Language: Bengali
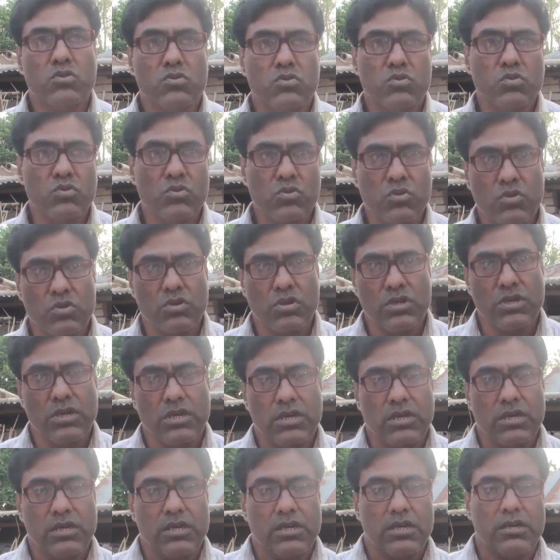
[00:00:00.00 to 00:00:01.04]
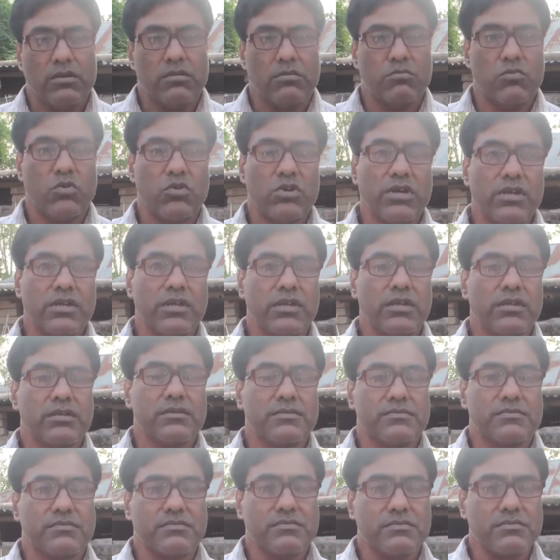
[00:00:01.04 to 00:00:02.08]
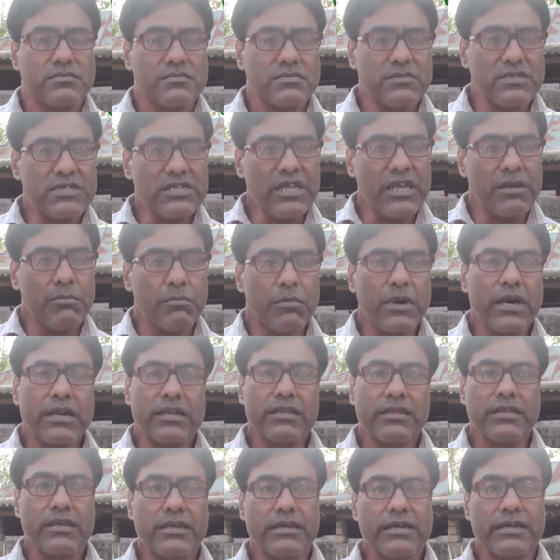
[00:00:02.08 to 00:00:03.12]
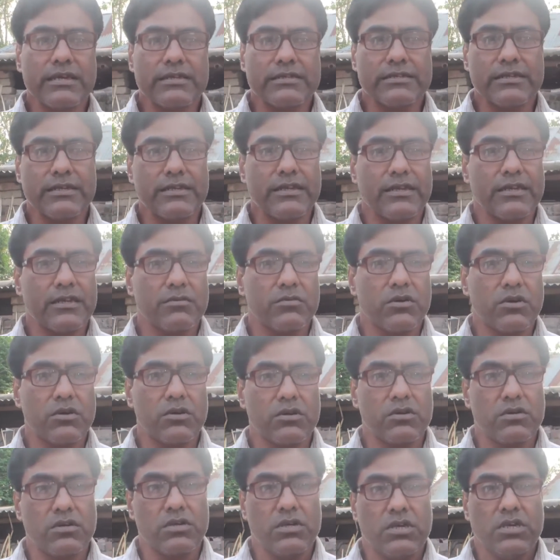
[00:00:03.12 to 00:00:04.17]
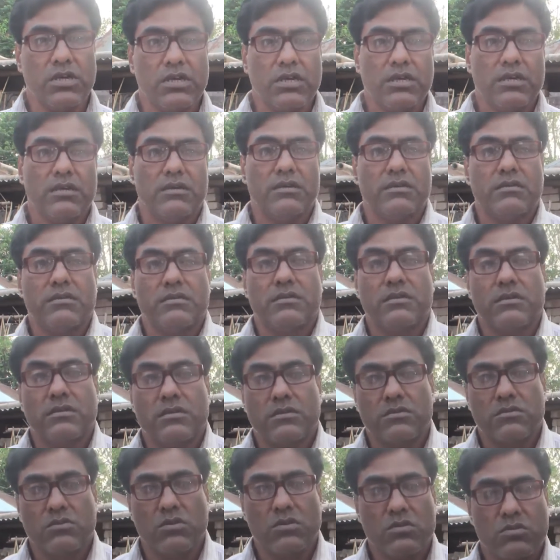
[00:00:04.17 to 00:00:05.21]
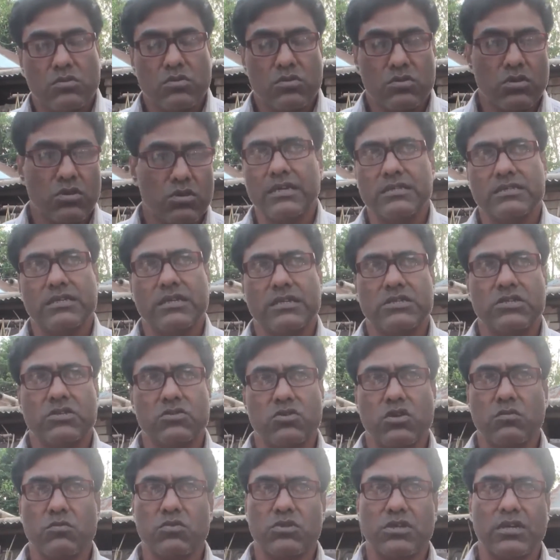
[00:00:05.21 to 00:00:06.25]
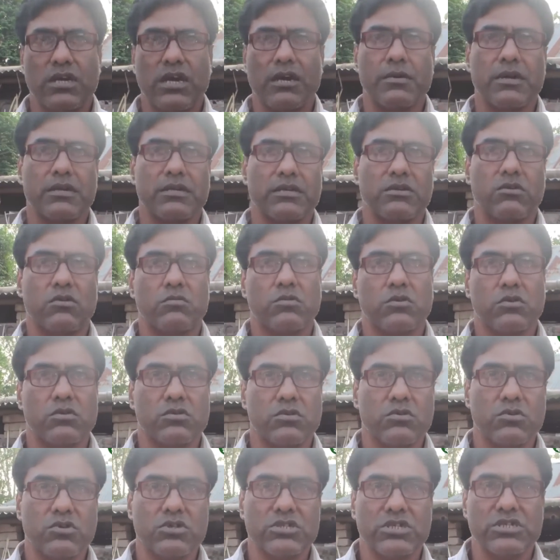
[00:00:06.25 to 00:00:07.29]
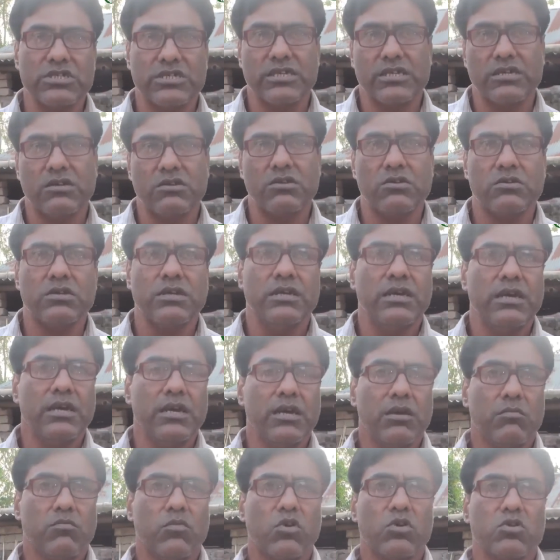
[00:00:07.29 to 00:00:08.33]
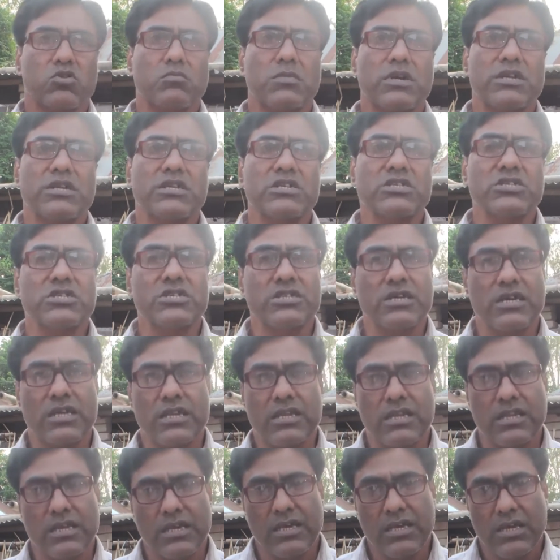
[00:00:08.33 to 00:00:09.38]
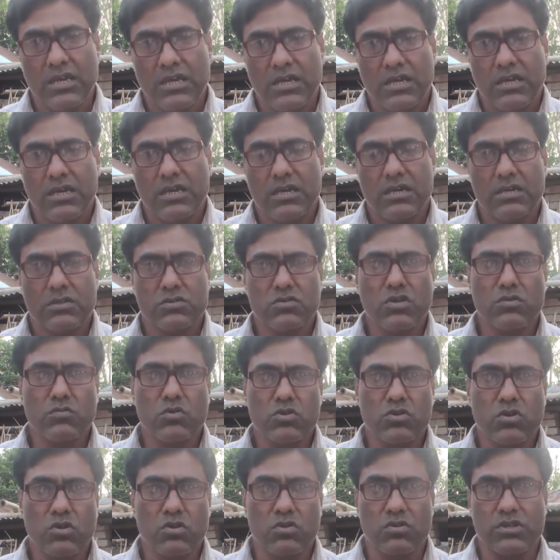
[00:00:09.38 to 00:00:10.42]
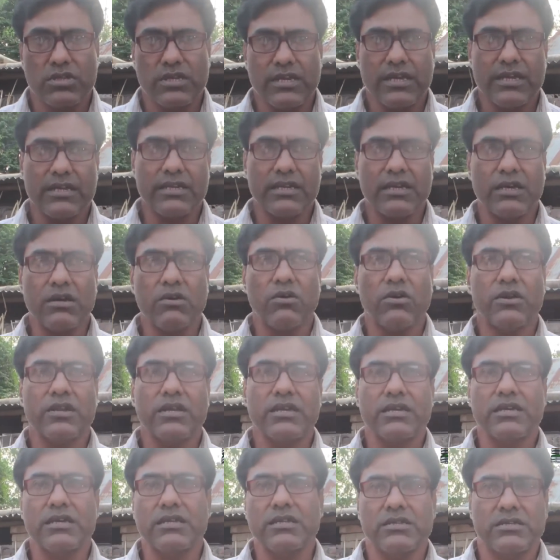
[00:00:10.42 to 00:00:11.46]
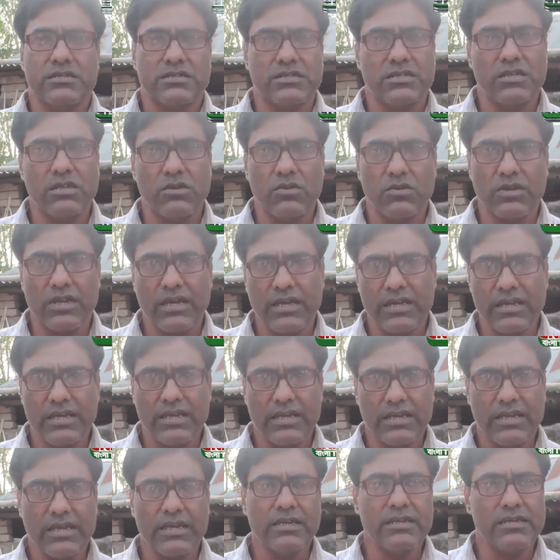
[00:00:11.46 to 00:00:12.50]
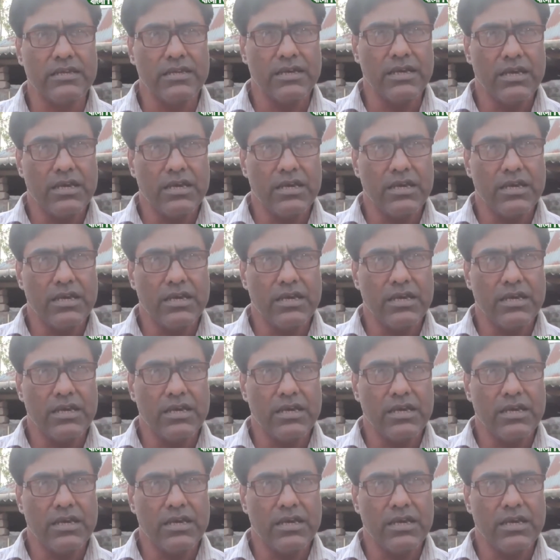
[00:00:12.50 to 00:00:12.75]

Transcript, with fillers: ডোর টু ডোর ভোটারের বাড়িতে গিয়েছেন এবং তথ্য আছে একটি সমস্যা আমাকে অবগত করেছেন সেটা হলো বর্তমান ডিজিটাল জন্ম এটা অনেকের ছিল না এই